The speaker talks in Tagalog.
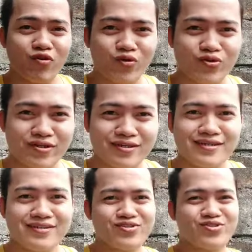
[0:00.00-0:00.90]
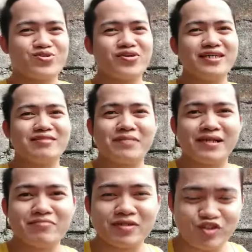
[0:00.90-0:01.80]
yun. Diyos ko, hirap
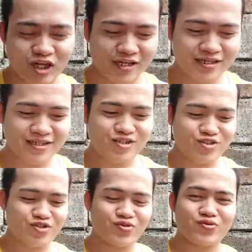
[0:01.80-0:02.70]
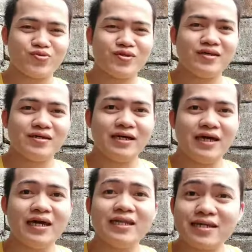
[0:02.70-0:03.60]
pala mag-challenge. So,
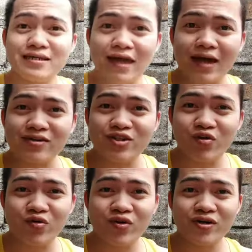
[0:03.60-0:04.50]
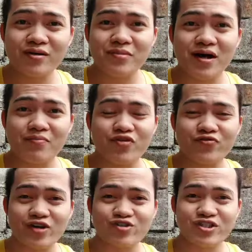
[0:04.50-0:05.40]
and again na, ah, hindi ako a
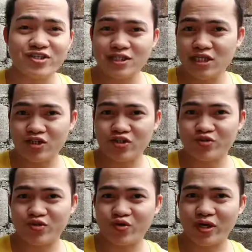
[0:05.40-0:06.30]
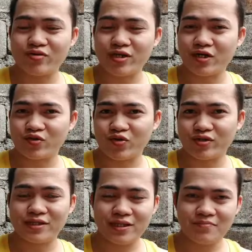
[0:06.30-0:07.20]
professional singer. So, ano lang
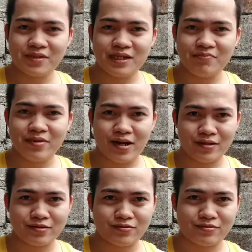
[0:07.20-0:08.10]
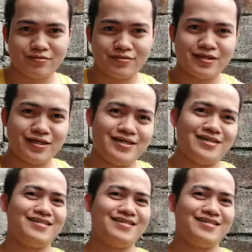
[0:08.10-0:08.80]
to, trip-trip lang to. Okay?